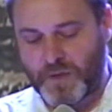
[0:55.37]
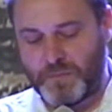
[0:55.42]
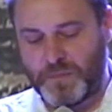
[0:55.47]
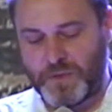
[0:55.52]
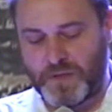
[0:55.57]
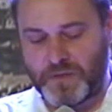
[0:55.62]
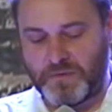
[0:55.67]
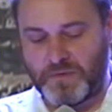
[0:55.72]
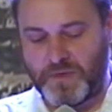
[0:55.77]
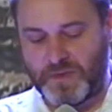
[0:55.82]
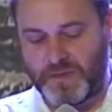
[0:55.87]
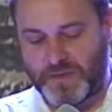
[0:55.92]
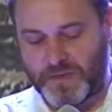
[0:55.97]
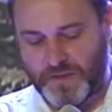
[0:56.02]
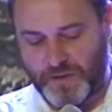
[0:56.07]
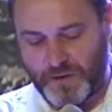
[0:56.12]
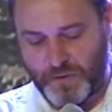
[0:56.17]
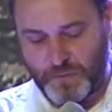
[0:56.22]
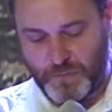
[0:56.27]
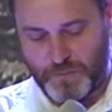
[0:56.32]
первенец
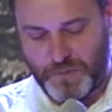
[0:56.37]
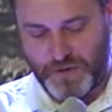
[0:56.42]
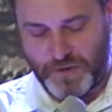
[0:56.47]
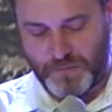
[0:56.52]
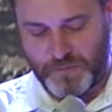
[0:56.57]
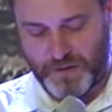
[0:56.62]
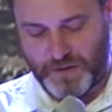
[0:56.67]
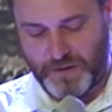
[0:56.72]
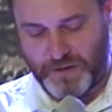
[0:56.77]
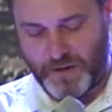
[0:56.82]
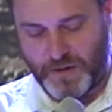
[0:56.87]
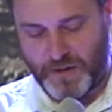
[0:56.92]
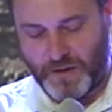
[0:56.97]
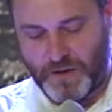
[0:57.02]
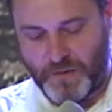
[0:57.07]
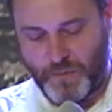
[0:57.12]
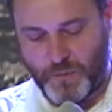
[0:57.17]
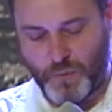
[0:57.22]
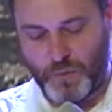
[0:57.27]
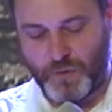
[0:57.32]
нелюбимый,
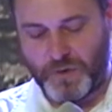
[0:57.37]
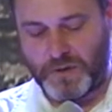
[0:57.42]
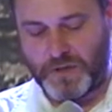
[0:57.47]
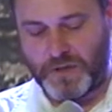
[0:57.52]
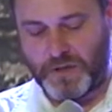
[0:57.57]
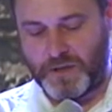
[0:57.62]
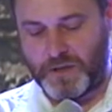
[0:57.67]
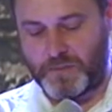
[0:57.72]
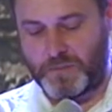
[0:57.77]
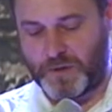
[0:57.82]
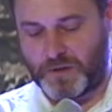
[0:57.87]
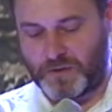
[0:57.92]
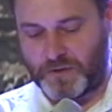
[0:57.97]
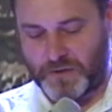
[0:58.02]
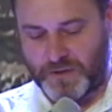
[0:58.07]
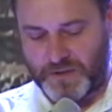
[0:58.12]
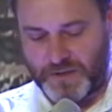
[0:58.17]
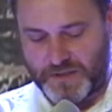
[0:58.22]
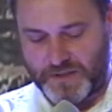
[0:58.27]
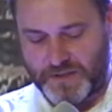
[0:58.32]
буйный и
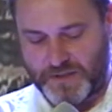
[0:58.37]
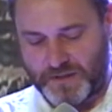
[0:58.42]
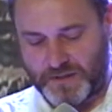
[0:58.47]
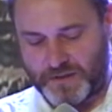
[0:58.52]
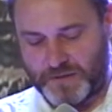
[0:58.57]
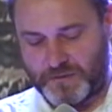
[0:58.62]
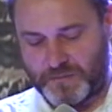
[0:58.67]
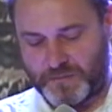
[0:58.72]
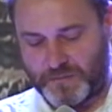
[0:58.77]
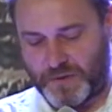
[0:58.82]
непокорный сын,